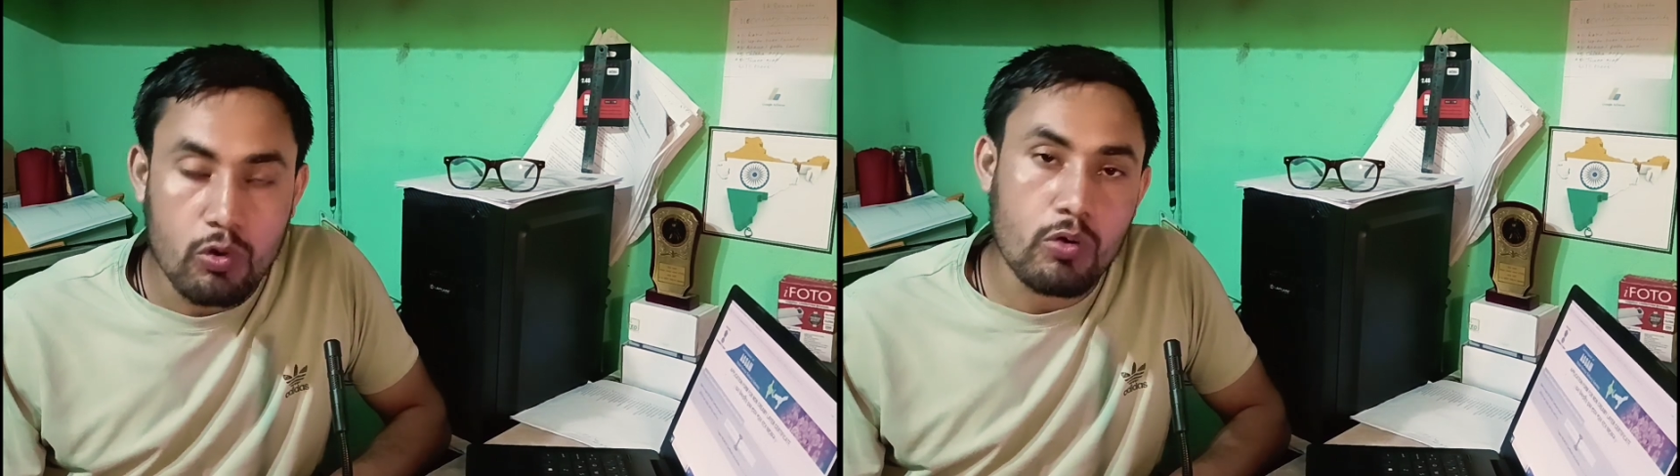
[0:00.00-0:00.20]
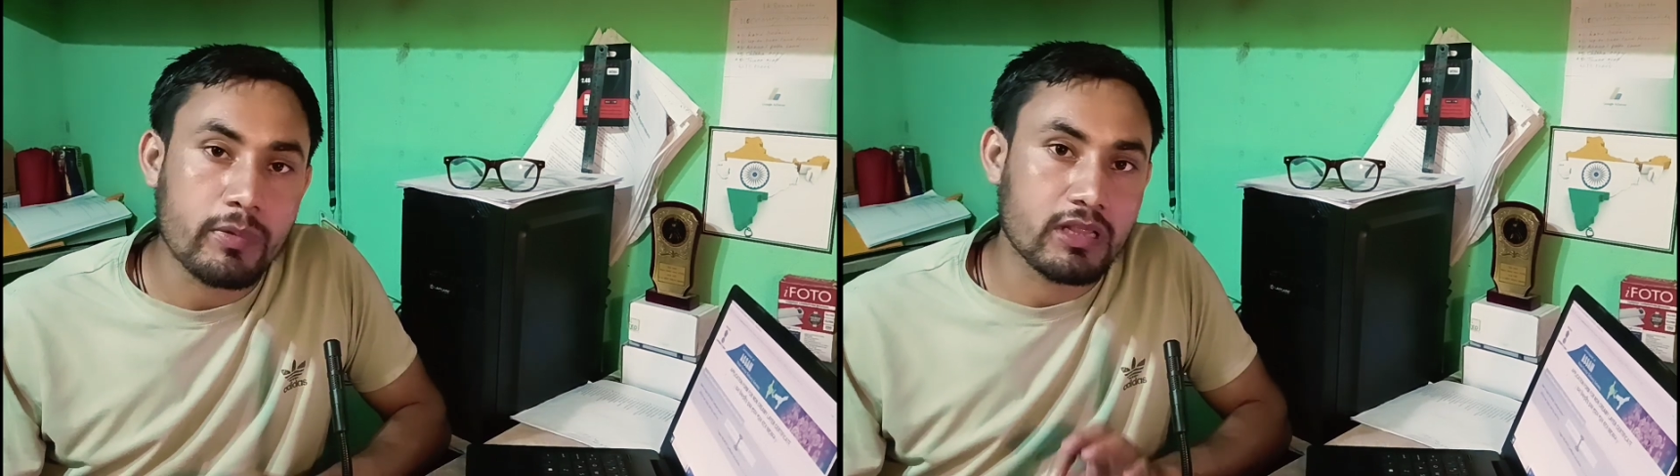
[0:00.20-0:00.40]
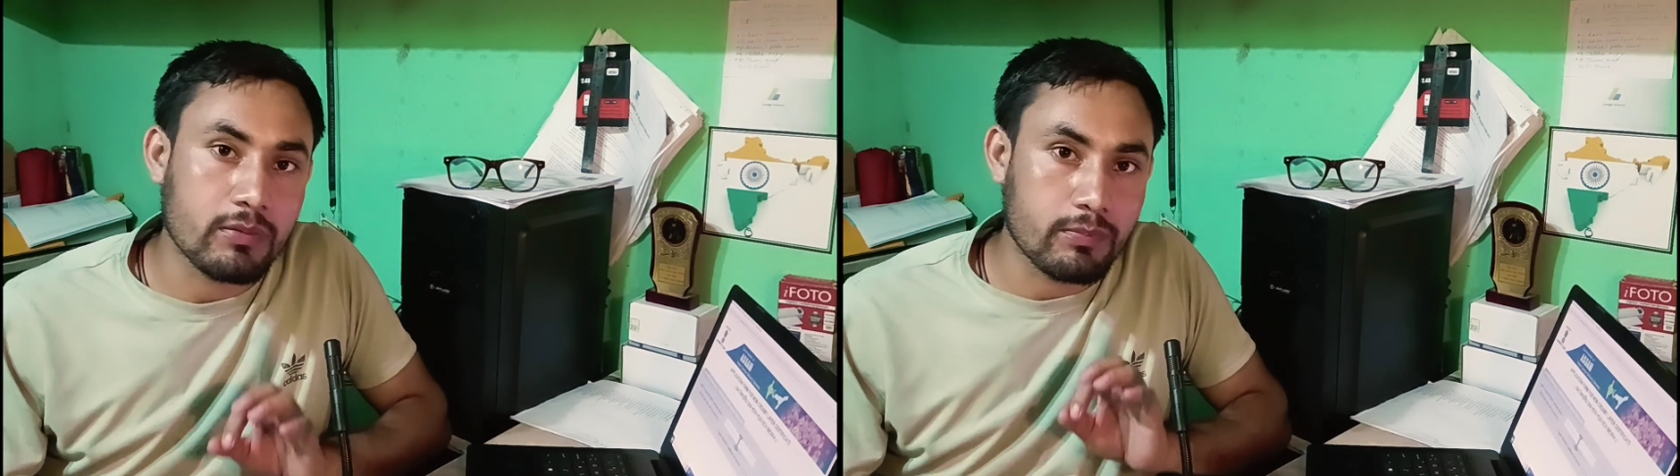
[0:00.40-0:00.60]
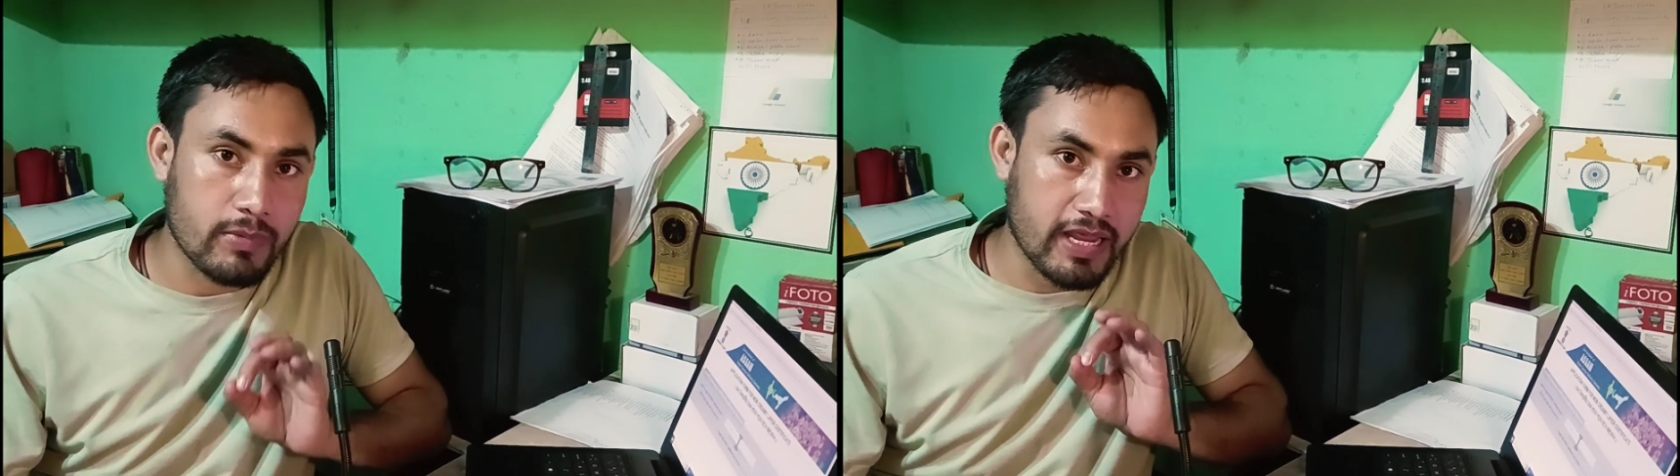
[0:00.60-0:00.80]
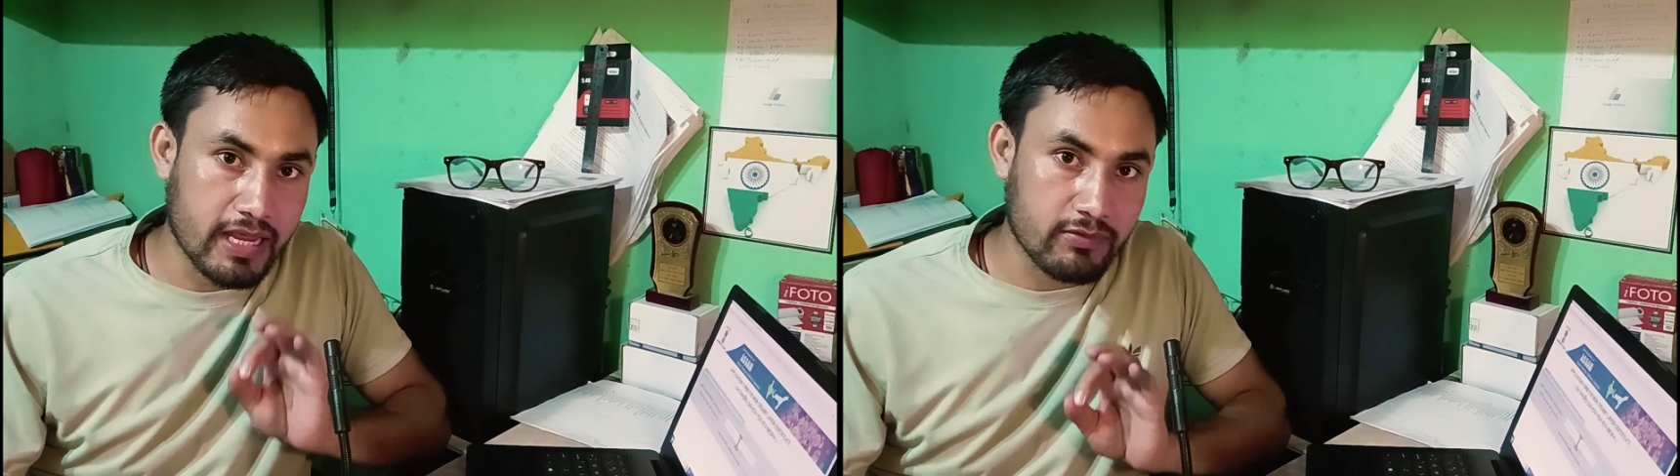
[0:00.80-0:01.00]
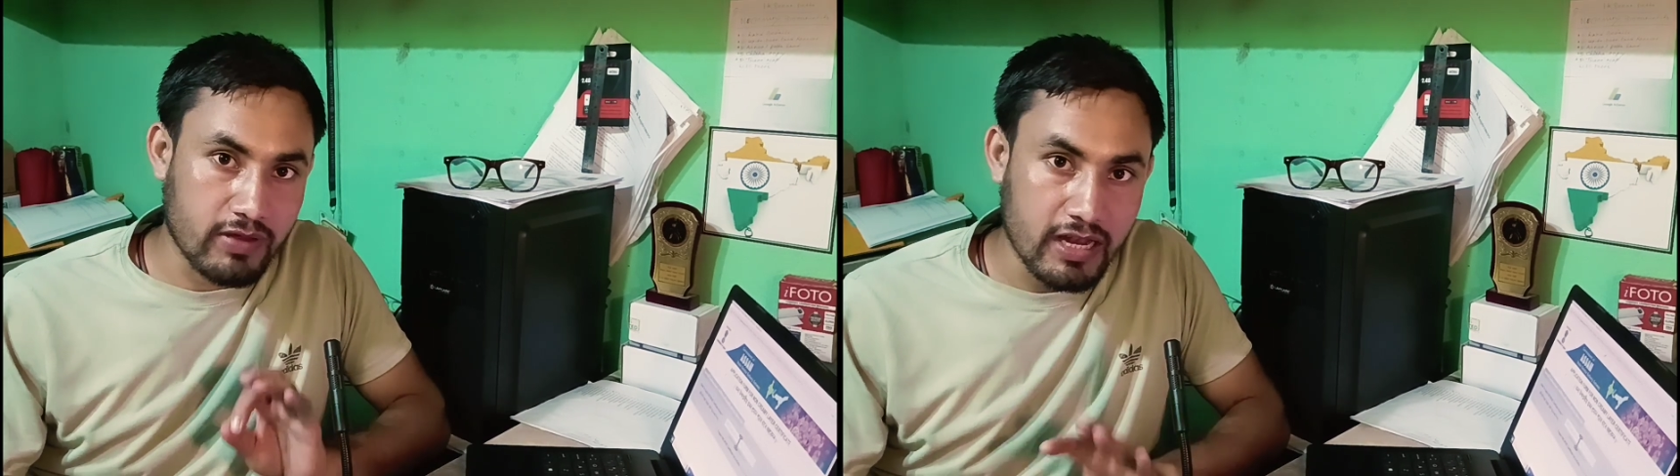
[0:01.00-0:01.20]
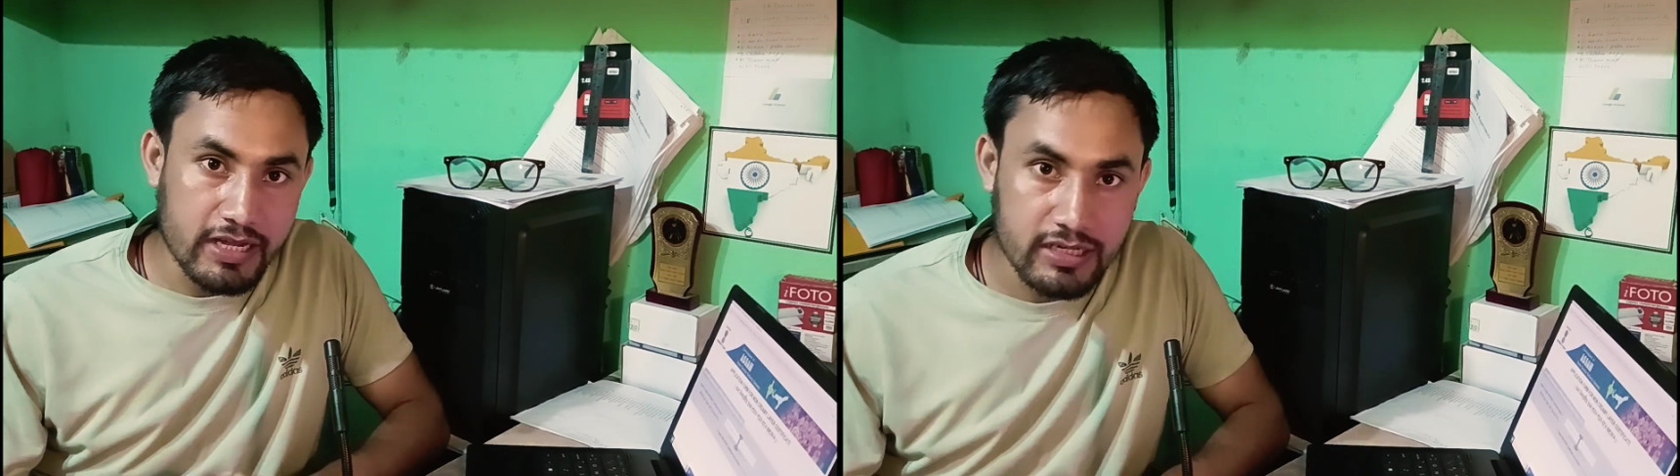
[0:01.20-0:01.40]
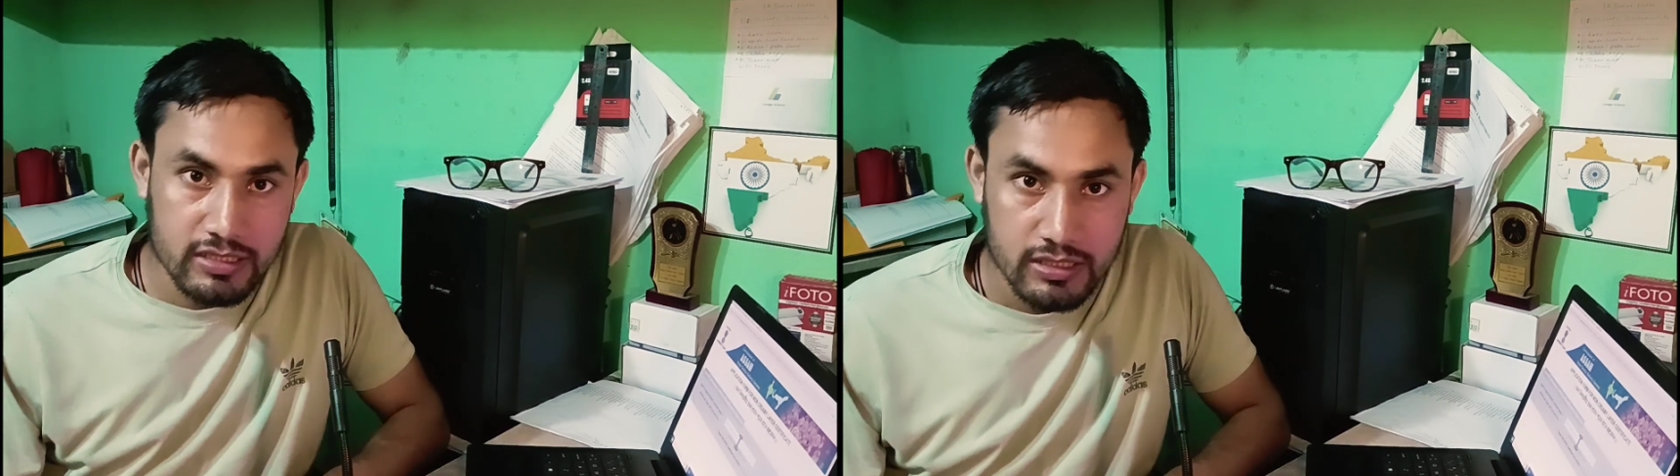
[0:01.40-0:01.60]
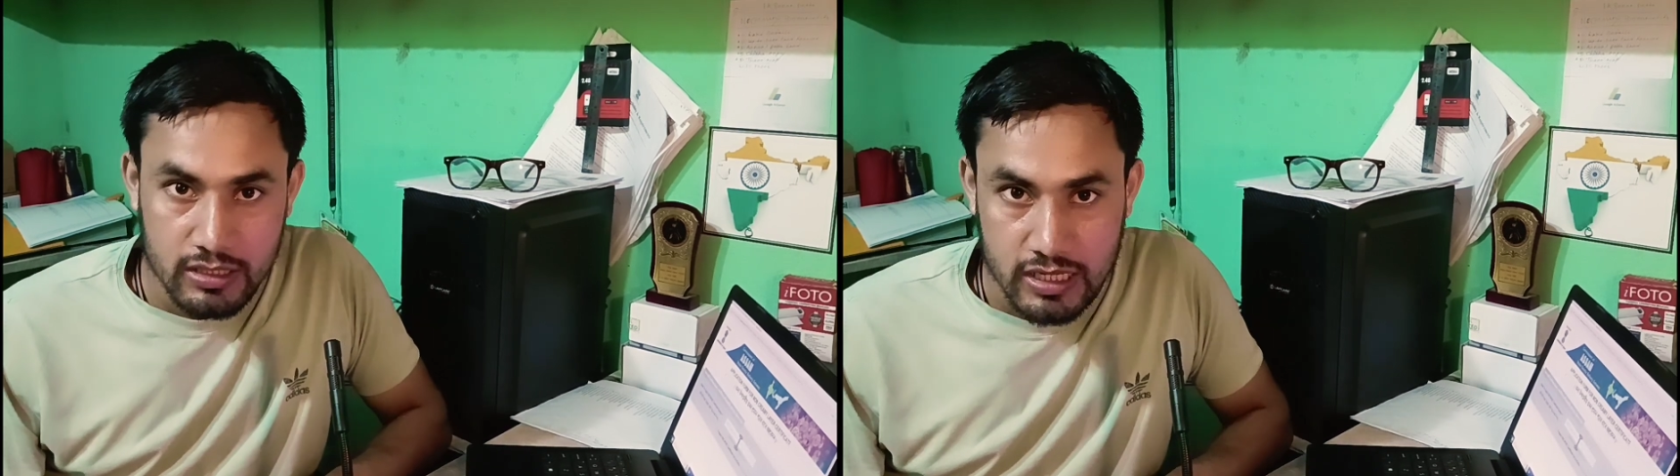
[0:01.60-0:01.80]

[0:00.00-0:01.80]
वो मतलब एक वैलिड